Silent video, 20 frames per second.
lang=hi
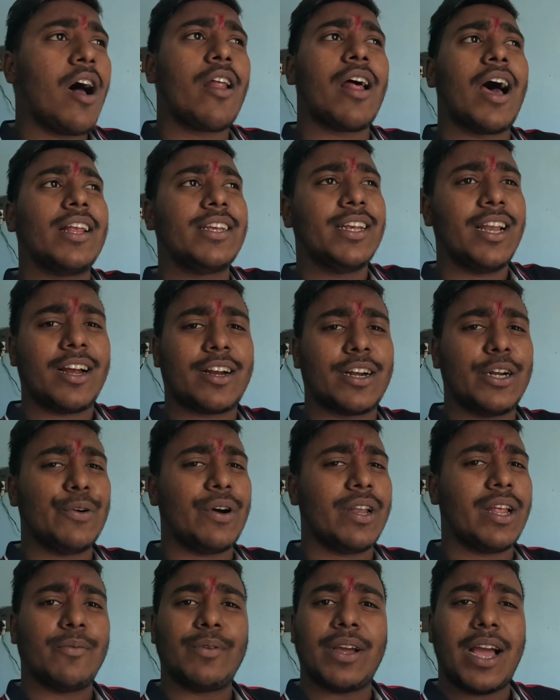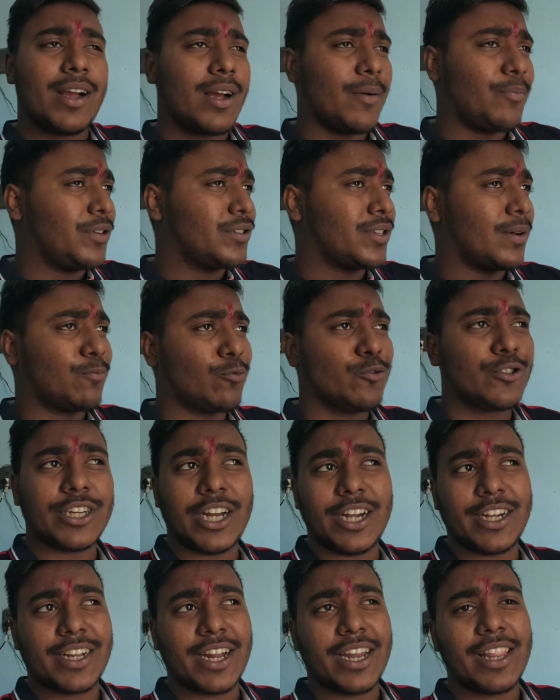और आज ही लकड़ी वाला भी आएगा अपना सब कुछ
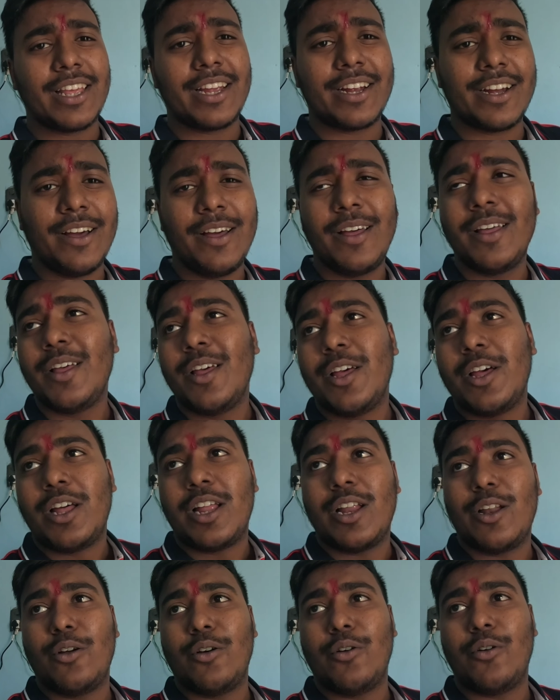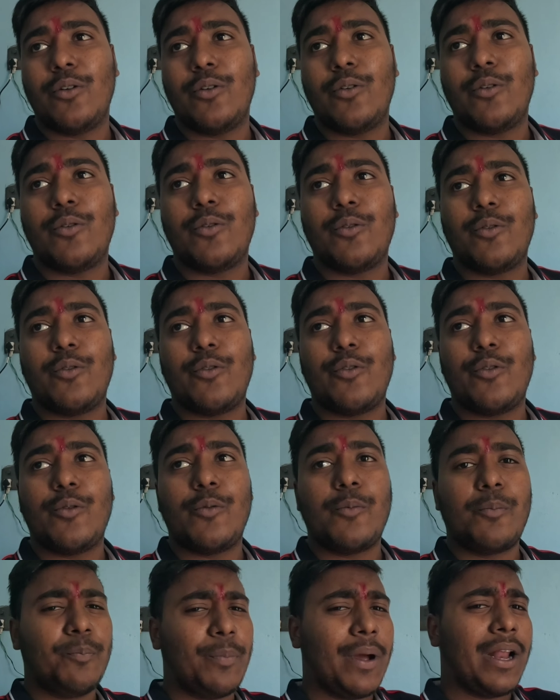सेट कर देगा तो
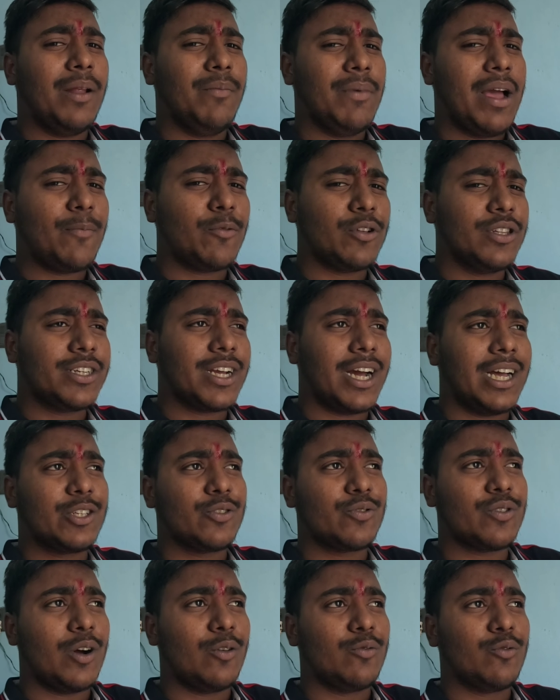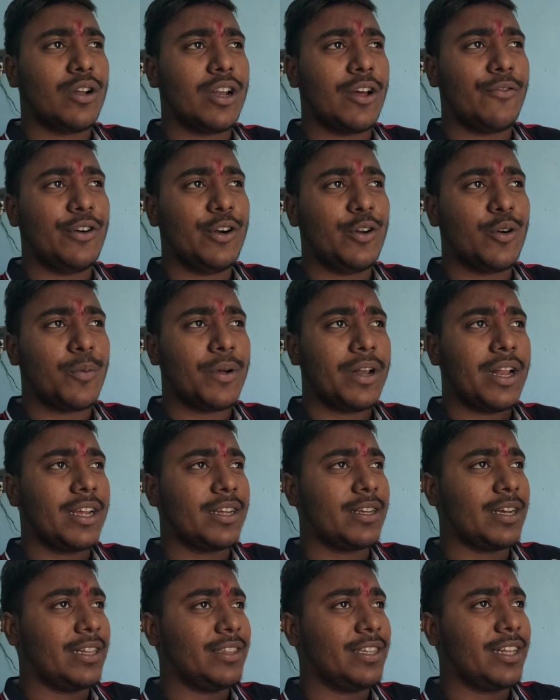पहले मैं आपको दिखा चुका हूँ वाला वीडियो पे
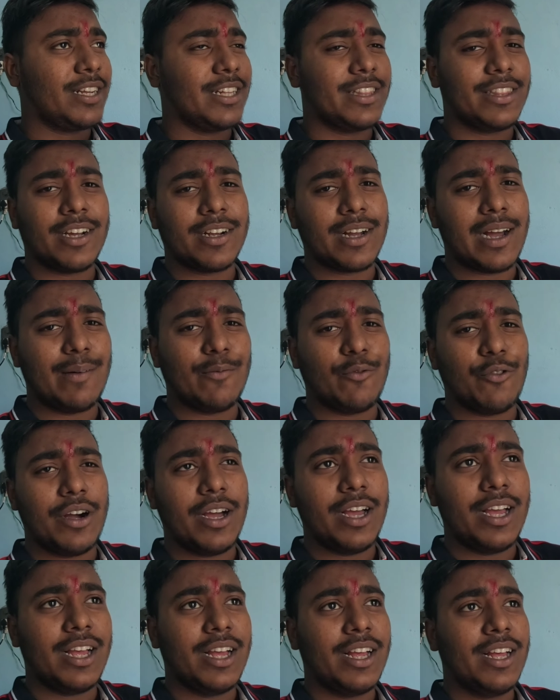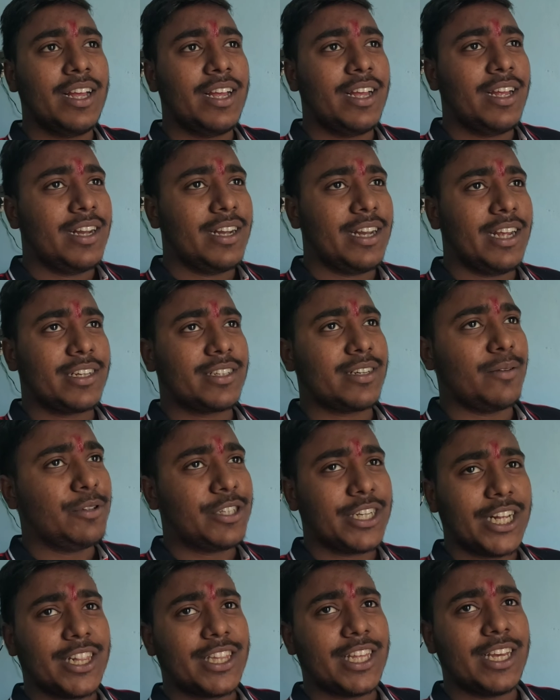लाइक अंदर कितना काम हुआ है नेक्स्ट
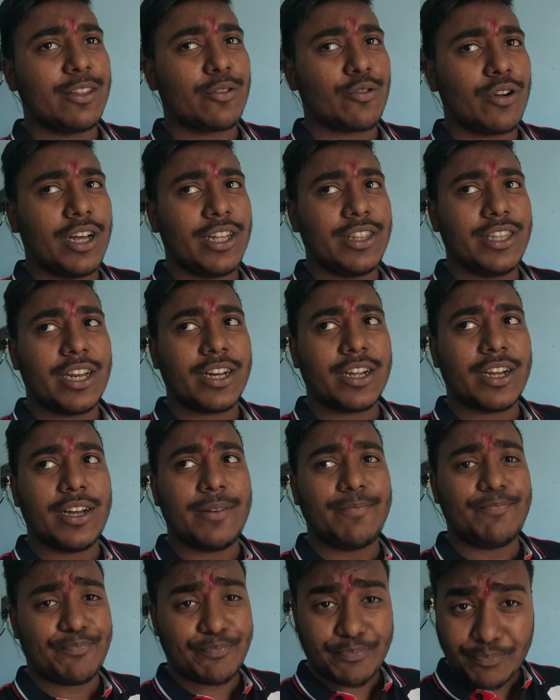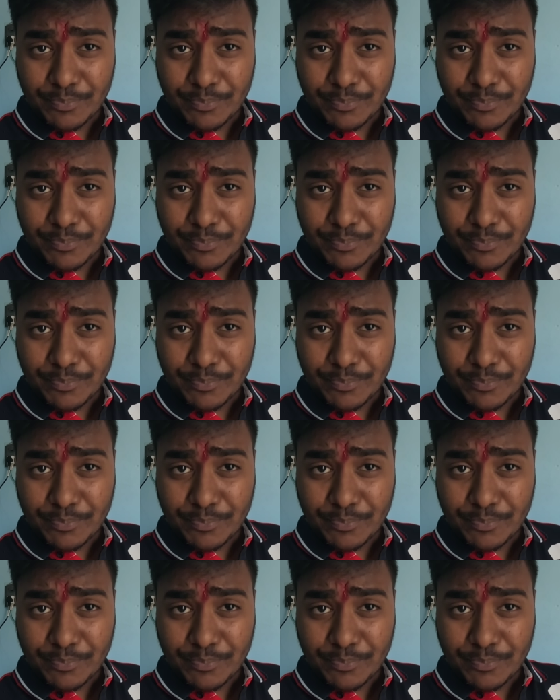अभी चलते हैं थोड़ा अंदर का